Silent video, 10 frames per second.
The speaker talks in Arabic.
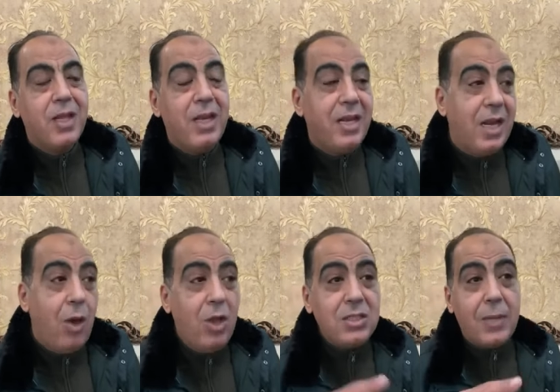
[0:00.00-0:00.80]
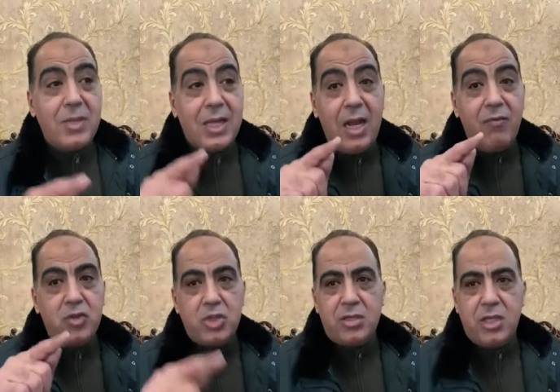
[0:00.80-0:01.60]
لان لو انت بتتكلم
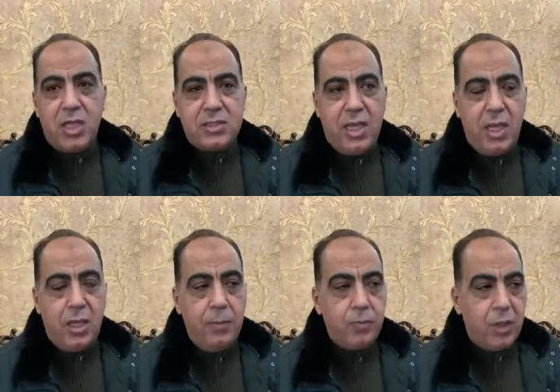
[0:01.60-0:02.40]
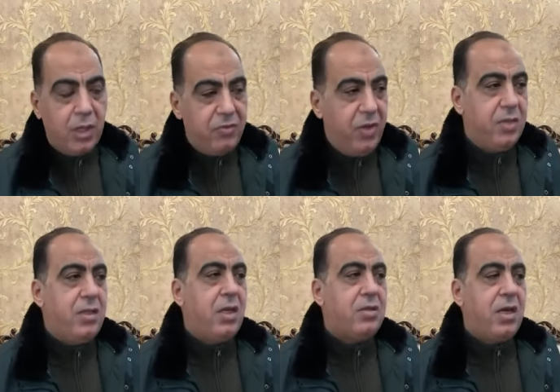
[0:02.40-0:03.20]
في الشرط الجزائي كانت في
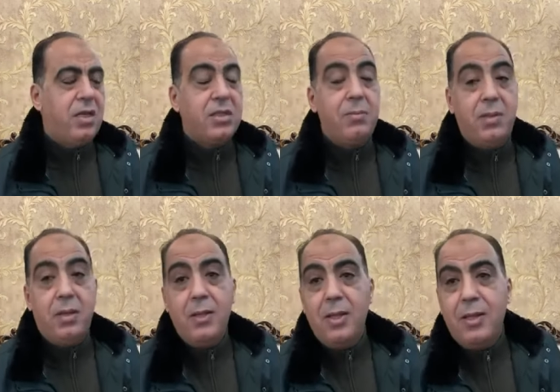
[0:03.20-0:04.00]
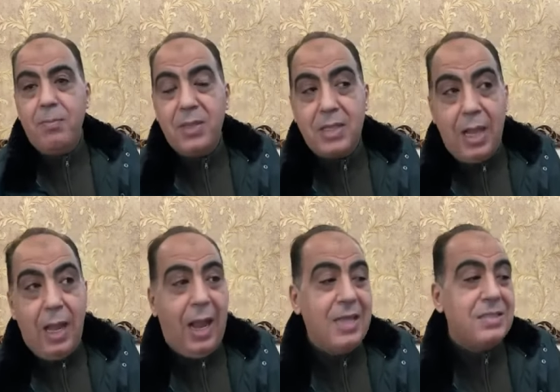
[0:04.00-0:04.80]
انديه كتيره جدا ما
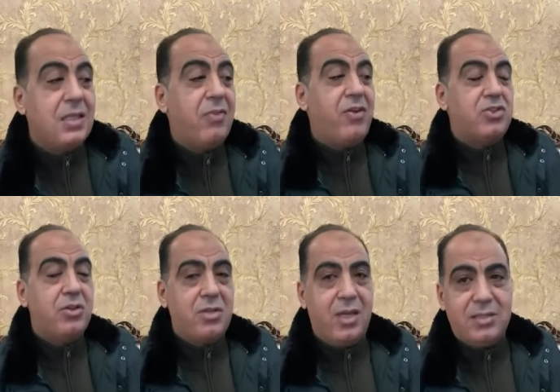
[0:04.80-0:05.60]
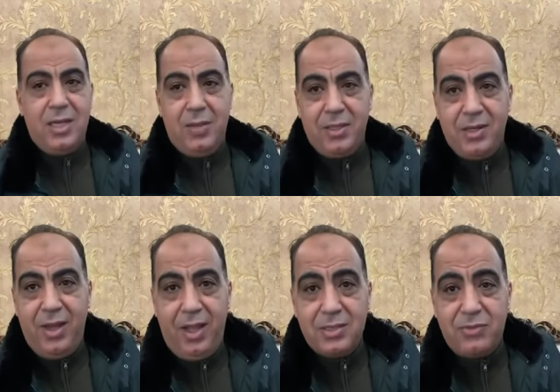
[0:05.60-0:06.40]
عايزه تدفع الشرط الجزائي لعماد
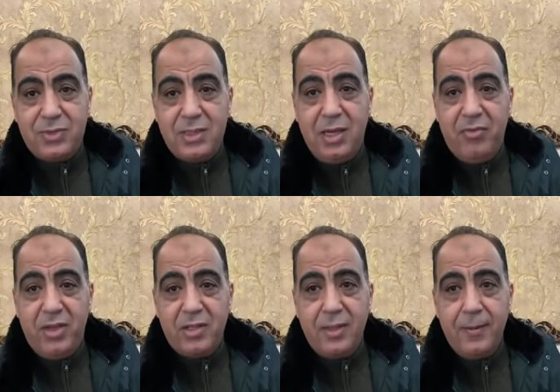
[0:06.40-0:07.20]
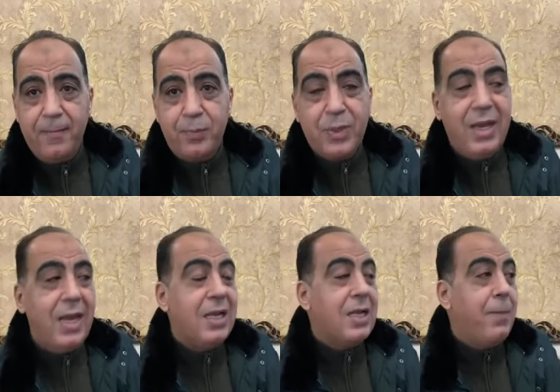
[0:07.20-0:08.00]
النحاس في السنين اللي فاتت
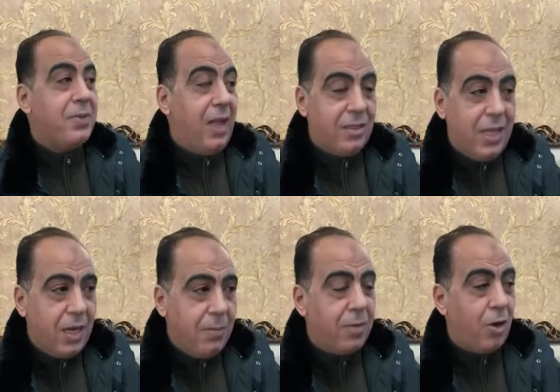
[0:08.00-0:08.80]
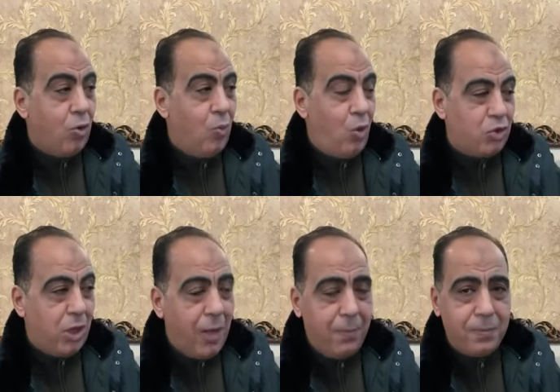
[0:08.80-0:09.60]
لكن كانت بتحترم رجل
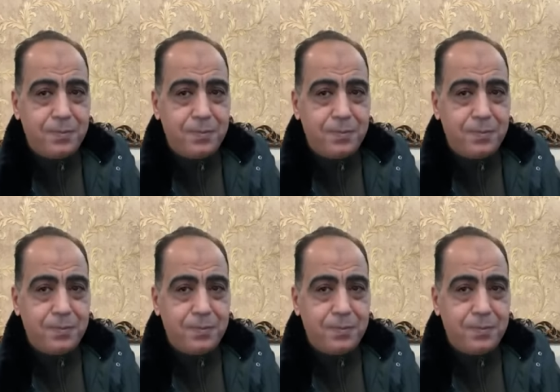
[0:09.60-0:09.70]
محترم